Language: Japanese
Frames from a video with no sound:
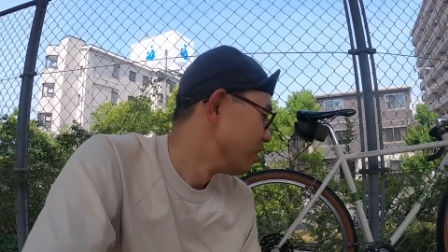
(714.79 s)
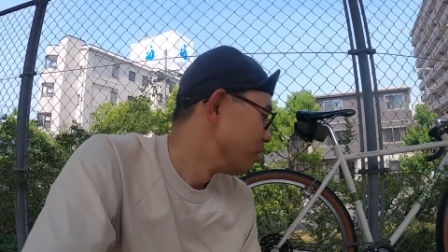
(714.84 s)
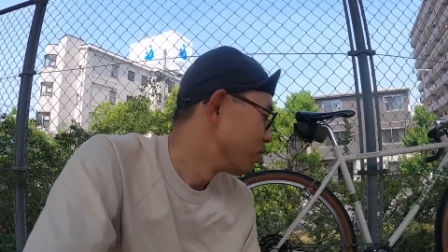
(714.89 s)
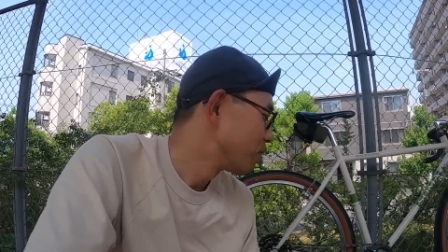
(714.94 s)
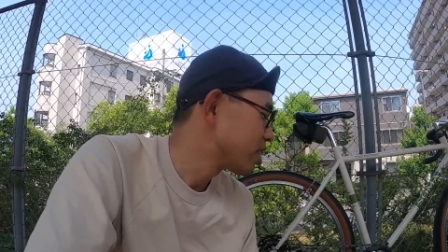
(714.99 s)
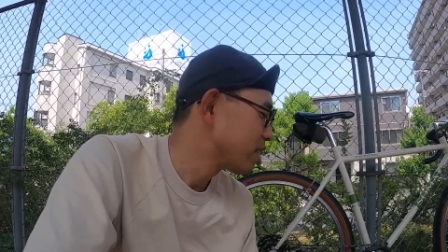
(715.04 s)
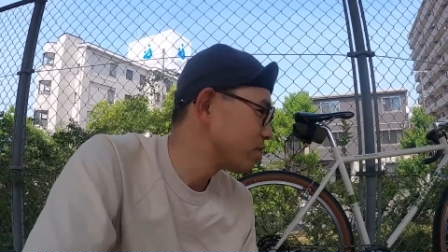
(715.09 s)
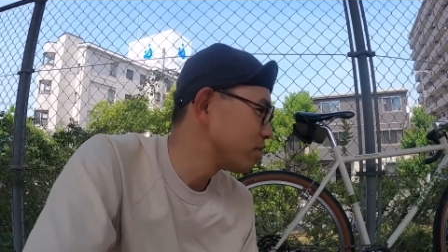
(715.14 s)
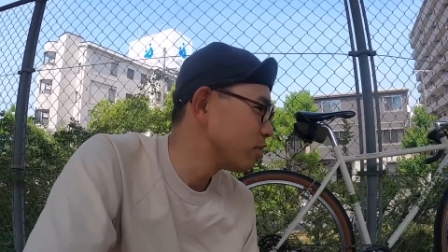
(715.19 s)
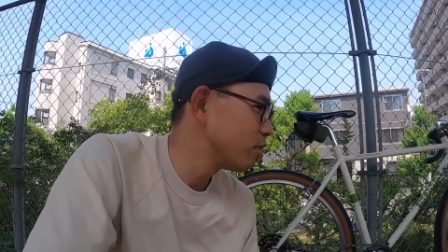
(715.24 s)

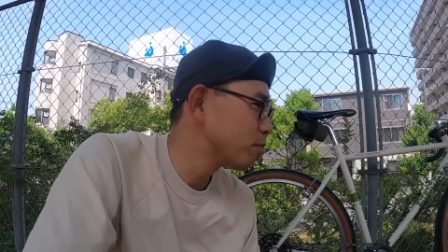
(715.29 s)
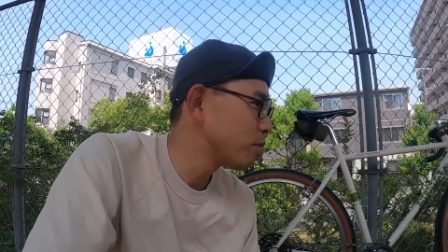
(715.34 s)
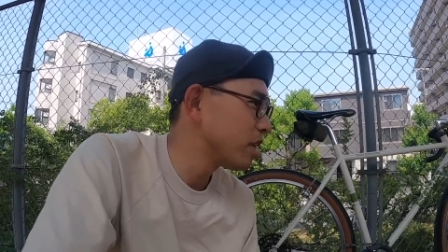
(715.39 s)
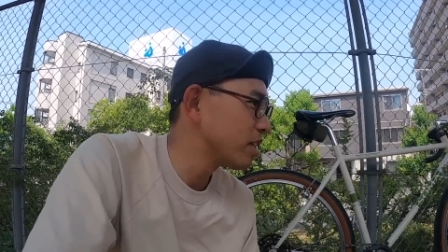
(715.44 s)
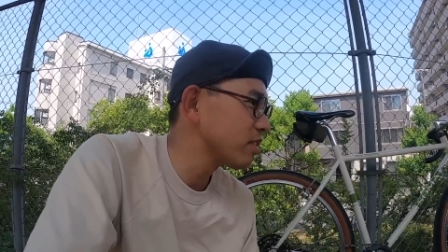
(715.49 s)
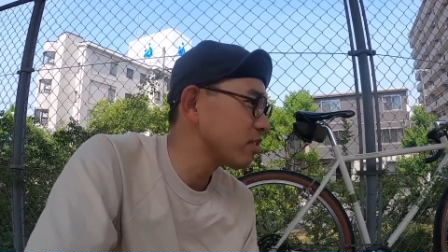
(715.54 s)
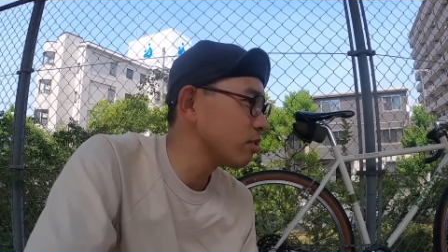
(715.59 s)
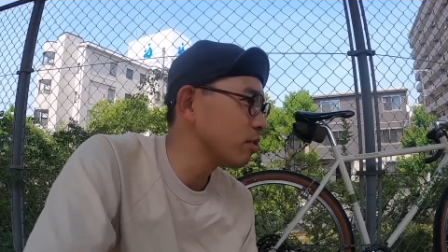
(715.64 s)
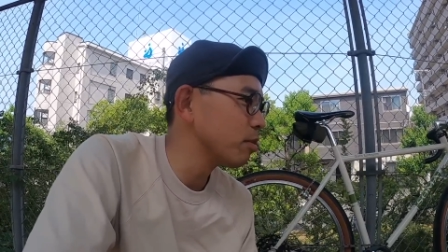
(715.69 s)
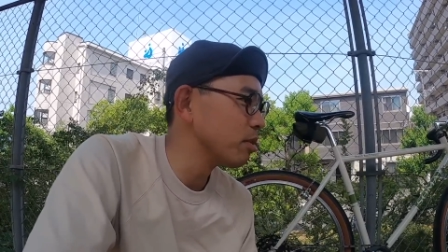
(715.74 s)
他の
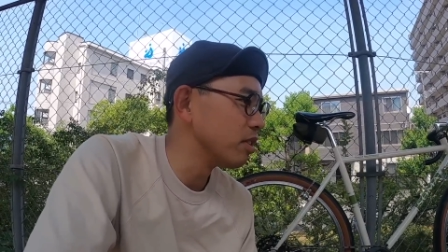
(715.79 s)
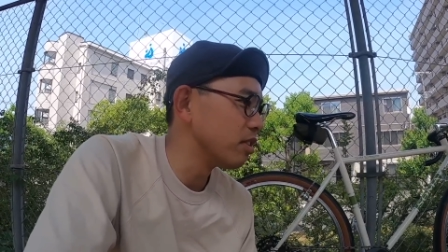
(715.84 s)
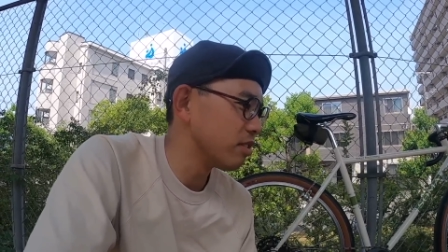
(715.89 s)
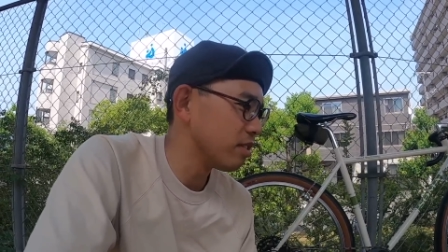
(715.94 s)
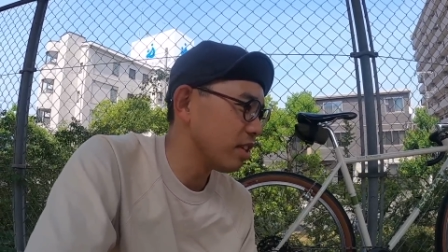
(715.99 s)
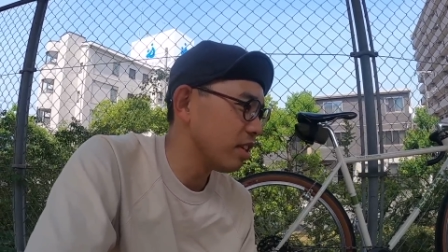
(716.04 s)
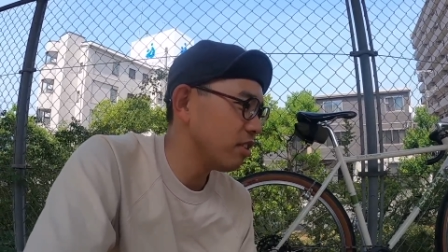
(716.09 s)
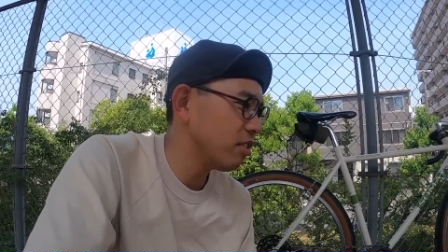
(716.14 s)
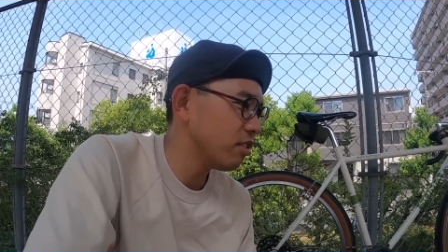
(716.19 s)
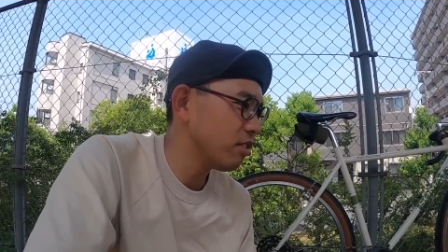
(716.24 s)
パーツともです
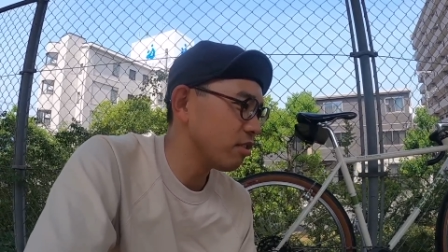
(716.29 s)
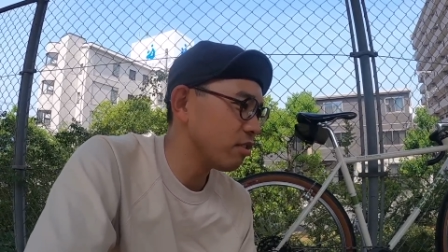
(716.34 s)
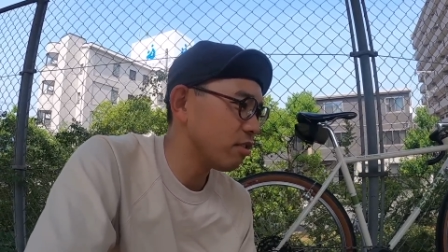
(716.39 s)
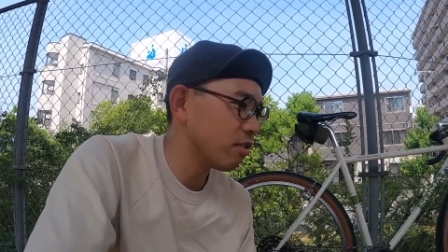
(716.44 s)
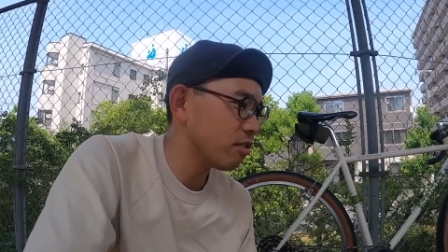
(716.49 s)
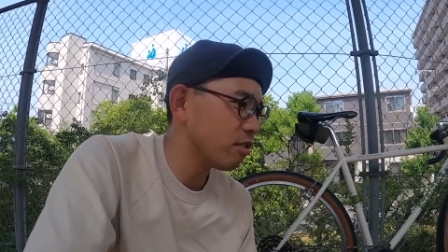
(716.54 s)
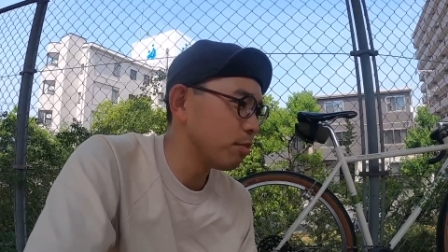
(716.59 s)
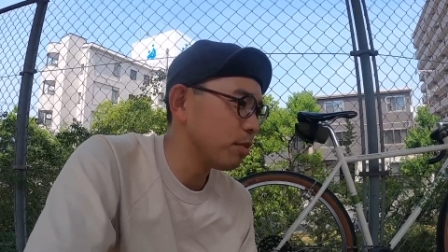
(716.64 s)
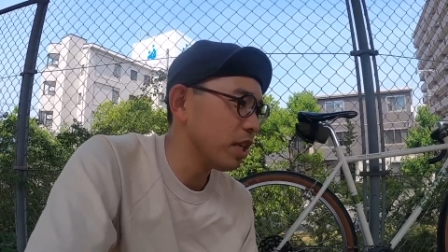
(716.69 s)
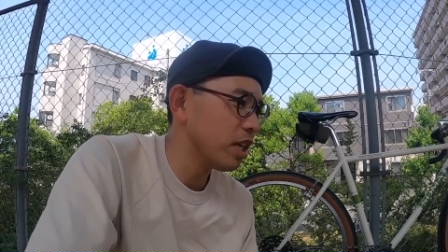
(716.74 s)
ねいろいろこ
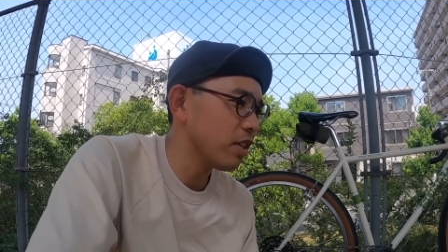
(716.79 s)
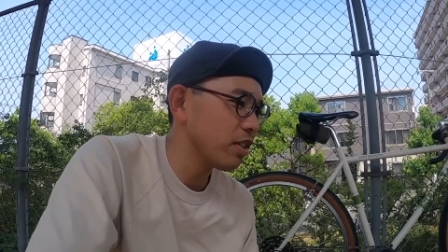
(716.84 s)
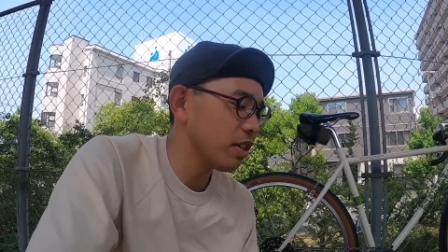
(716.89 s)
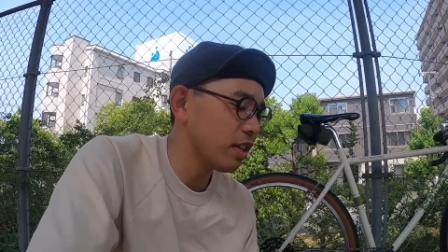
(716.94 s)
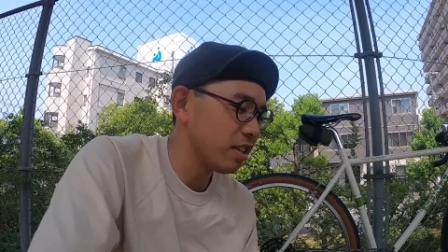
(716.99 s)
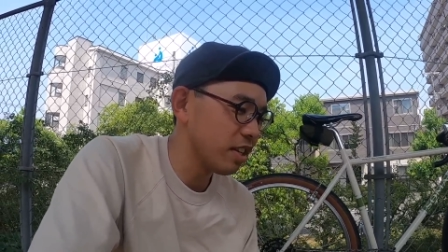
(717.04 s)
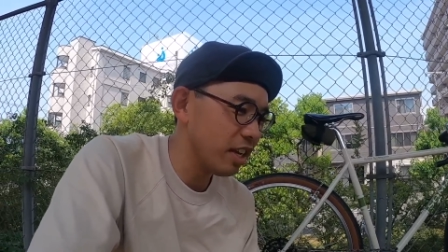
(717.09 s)
う組み合わせ